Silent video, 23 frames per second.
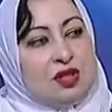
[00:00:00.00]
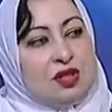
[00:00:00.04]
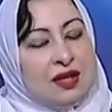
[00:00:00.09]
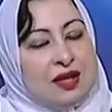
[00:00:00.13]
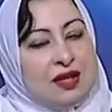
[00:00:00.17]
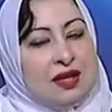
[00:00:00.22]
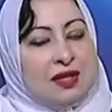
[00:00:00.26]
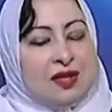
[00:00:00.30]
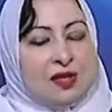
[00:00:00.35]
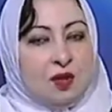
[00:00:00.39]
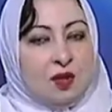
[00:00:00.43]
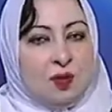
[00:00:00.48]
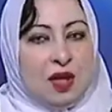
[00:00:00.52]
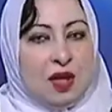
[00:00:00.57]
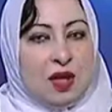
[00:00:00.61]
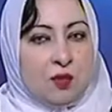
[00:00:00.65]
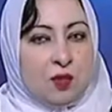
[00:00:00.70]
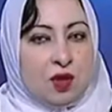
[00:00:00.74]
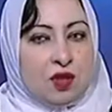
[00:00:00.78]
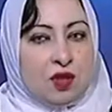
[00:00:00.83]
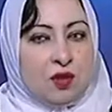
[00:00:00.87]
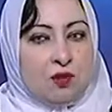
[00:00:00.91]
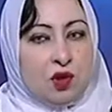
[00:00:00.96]
العلاج
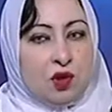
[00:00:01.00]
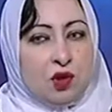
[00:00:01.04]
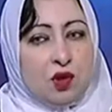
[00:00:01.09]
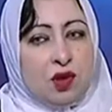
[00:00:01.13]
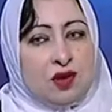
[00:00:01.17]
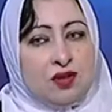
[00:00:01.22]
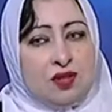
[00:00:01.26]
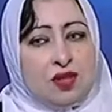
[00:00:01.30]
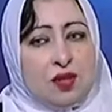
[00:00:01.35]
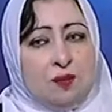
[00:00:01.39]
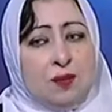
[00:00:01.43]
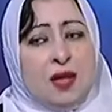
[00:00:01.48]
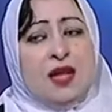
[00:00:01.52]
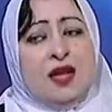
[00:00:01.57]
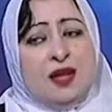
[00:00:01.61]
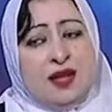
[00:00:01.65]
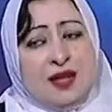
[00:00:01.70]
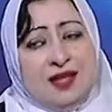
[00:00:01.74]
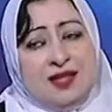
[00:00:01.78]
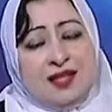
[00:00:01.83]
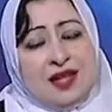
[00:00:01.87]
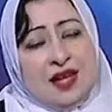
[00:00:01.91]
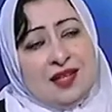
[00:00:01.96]
الطبيعي لامراض المخ والاعصاب
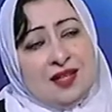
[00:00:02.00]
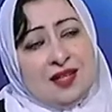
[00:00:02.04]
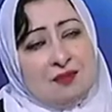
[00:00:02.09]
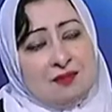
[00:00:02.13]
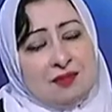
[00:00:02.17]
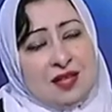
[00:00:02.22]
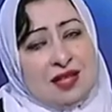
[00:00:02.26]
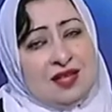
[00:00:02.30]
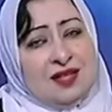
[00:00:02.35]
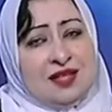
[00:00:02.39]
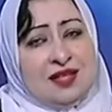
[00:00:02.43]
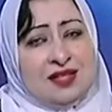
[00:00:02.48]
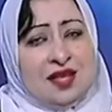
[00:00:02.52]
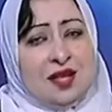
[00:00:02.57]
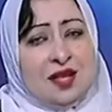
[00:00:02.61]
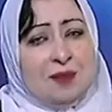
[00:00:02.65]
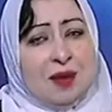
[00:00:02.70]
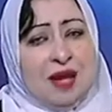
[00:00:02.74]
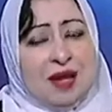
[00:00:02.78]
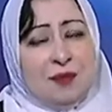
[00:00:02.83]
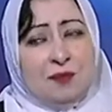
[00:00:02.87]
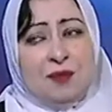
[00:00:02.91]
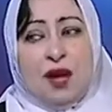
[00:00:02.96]
لان انا من الناس
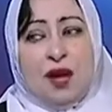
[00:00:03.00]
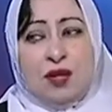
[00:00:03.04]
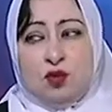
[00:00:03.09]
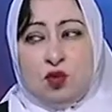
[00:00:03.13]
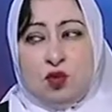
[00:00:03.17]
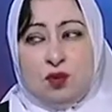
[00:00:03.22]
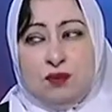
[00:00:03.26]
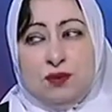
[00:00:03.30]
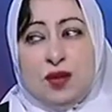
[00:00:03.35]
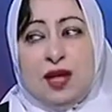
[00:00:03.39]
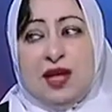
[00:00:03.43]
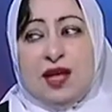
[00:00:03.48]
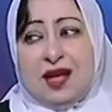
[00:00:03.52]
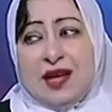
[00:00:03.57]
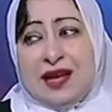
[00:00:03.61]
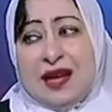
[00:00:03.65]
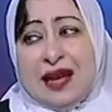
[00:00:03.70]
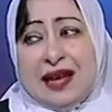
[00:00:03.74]
اللي بحب اشوف